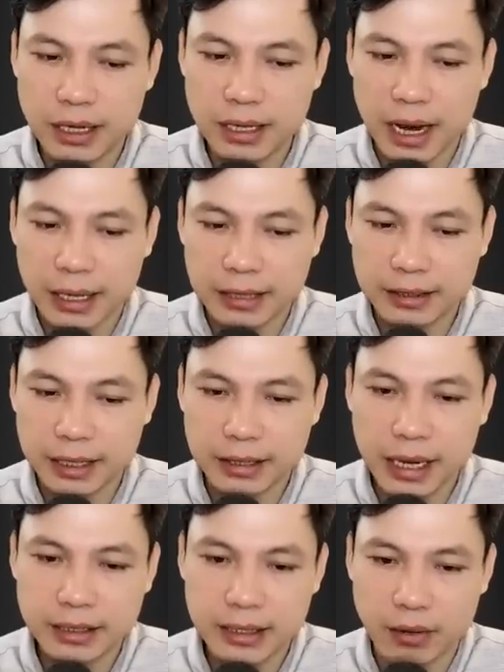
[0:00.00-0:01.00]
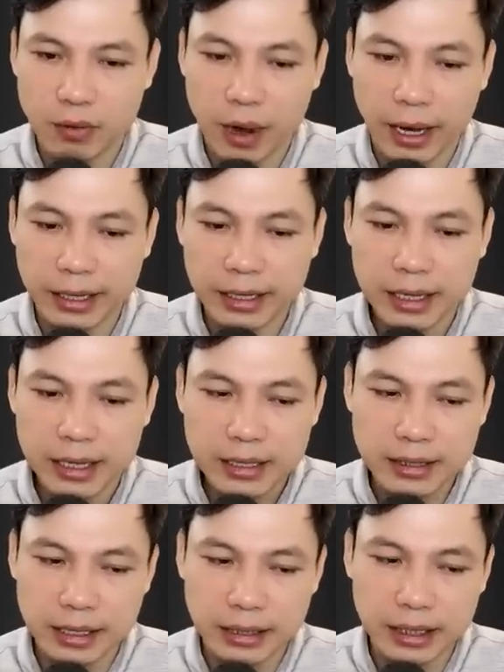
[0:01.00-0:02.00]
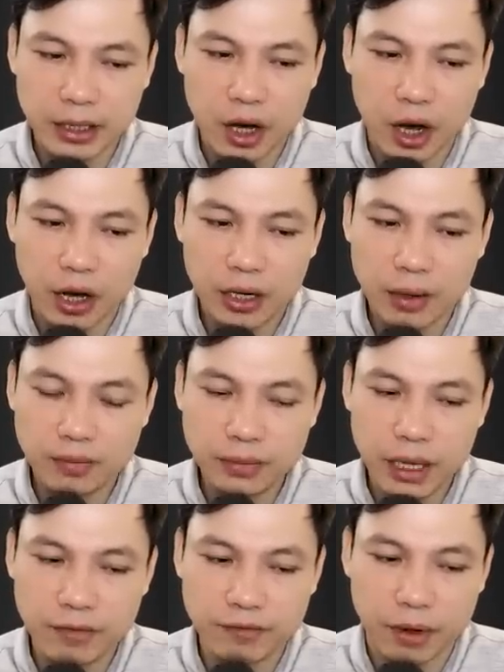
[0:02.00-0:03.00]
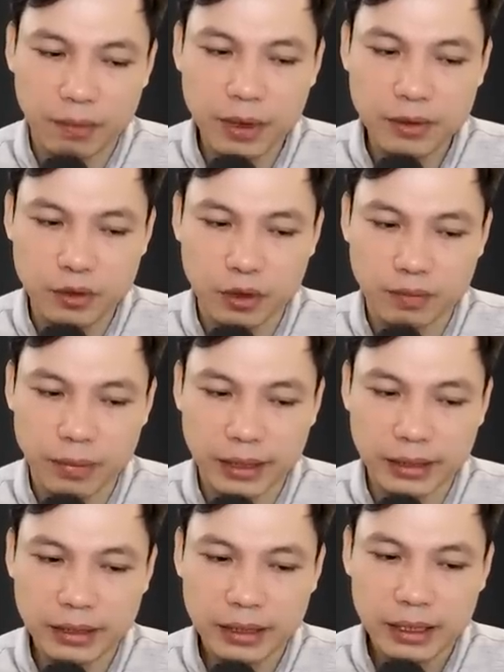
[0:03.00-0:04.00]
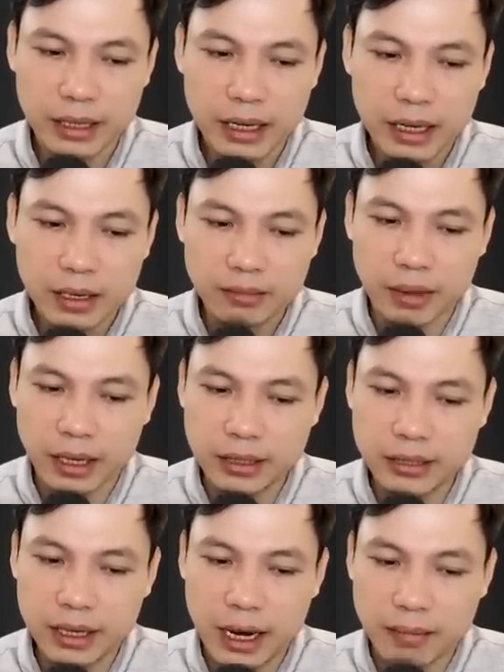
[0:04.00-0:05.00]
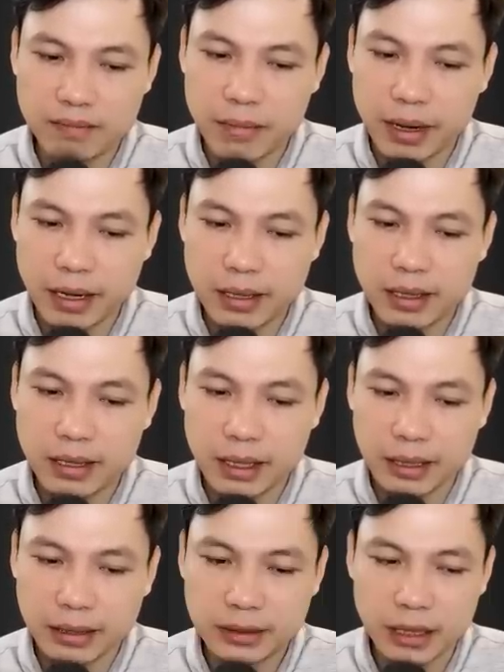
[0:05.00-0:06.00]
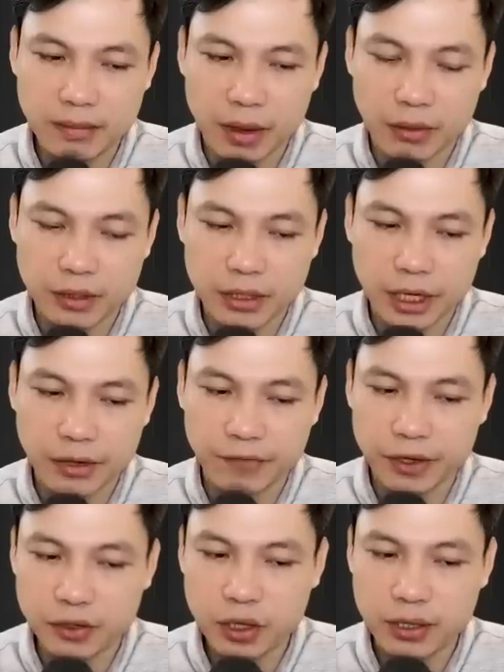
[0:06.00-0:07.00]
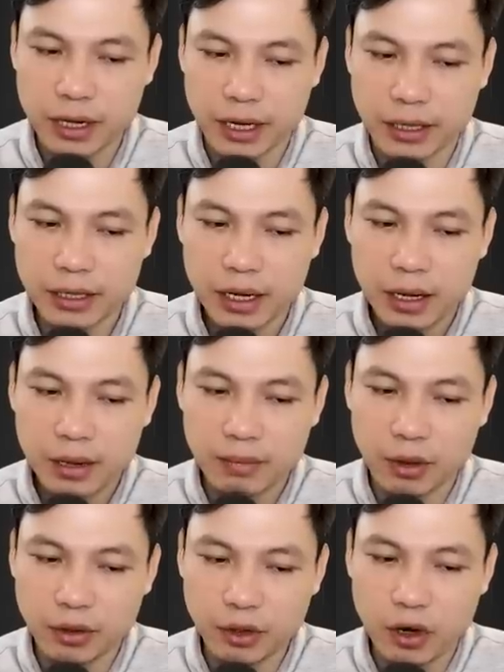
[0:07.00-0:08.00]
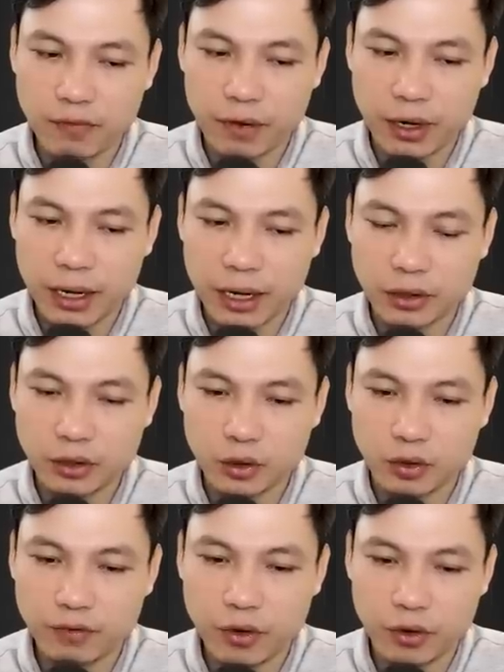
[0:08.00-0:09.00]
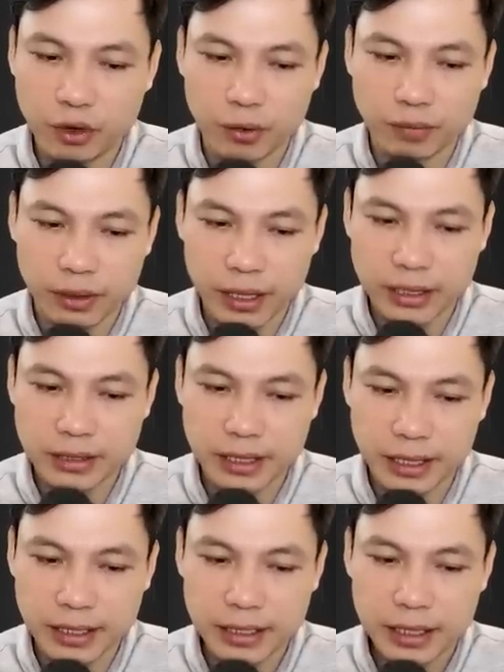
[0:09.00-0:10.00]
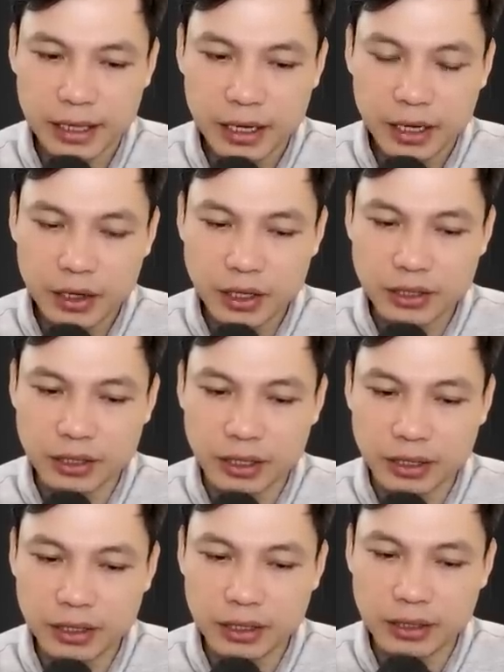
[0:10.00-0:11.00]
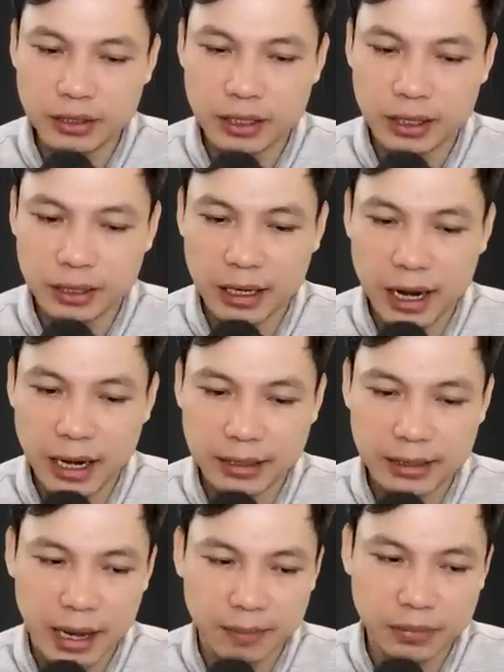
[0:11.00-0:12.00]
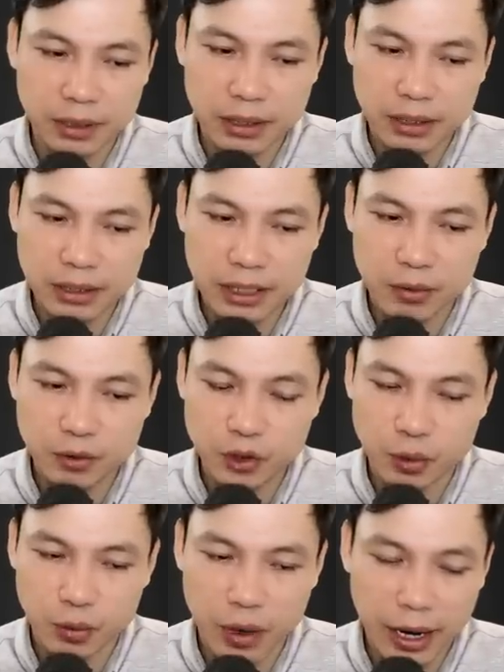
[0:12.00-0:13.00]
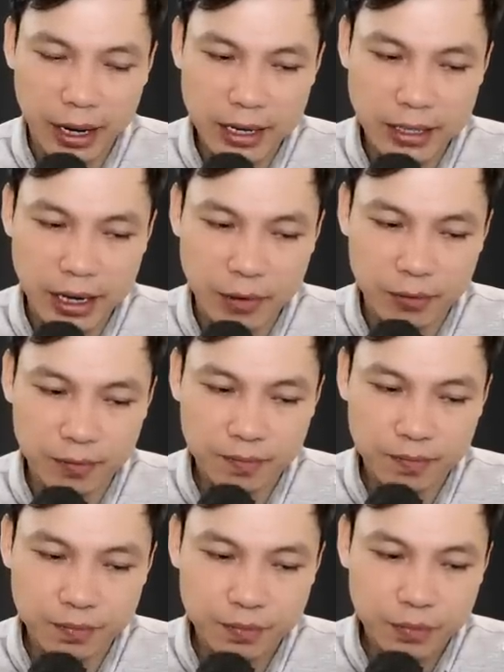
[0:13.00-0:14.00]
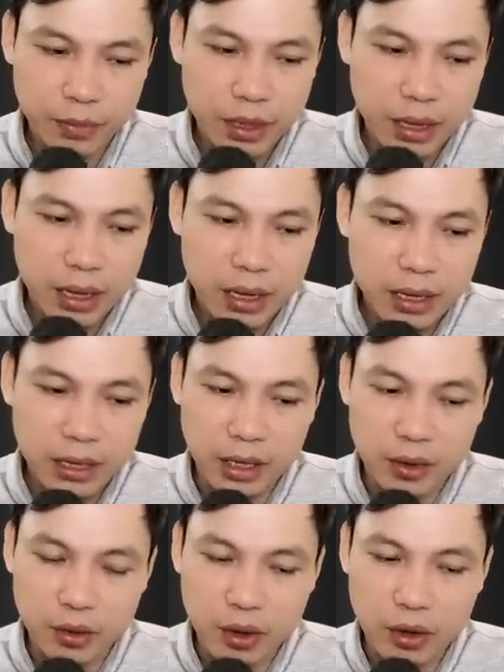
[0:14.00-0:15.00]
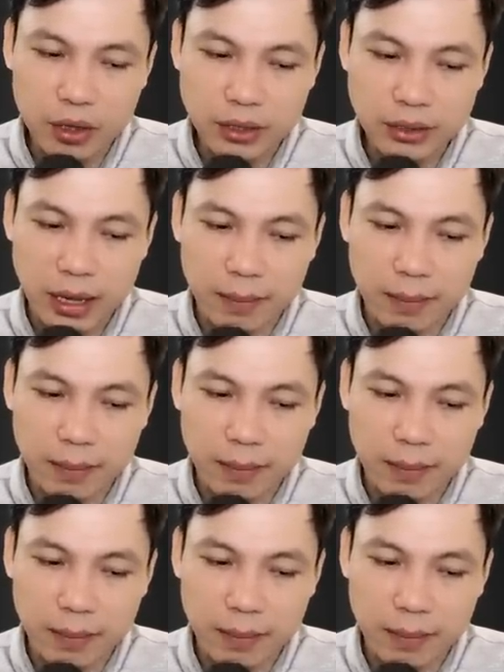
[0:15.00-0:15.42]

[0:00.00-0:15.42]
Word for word: Đình làng Gia Thụy này chính xác là đang thờ một con yêu tinh. Chẳng rõ nó có phải vì đánh đuổi vị thần thành hoàng trước đó đi mà bây giờ nó đang làm bá chủ. Bảo sao mà ngay từ khi bước chân vào đây, thầy Pháp Đồng đã có